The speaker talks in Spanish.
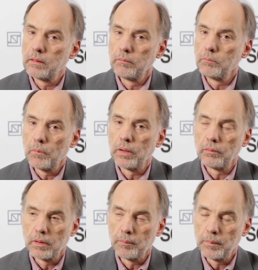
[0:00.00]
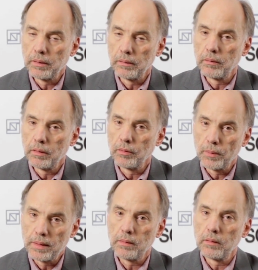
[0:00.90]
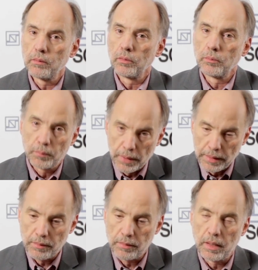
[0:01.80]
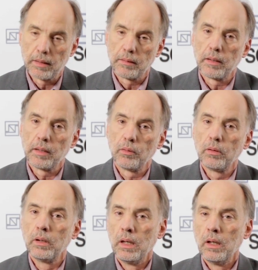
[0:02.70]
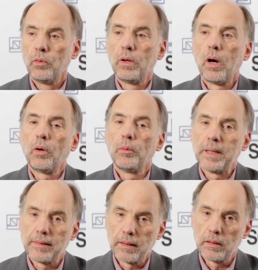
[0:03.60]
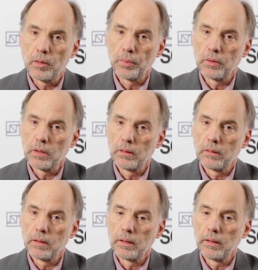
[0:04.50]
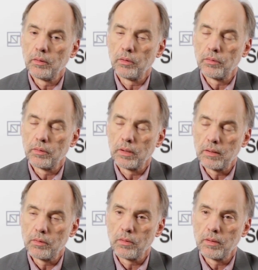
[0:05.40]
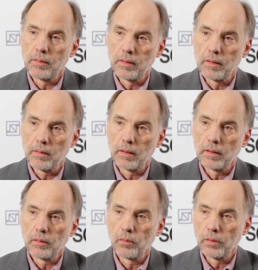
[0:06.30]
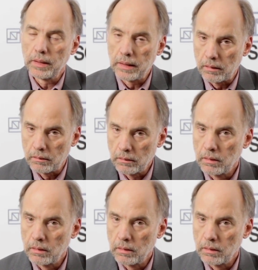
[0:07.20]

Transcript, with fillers: bueno, también Suecia, son países que han tenido un auge bastante importante en los gastos en ciencia y tecnología.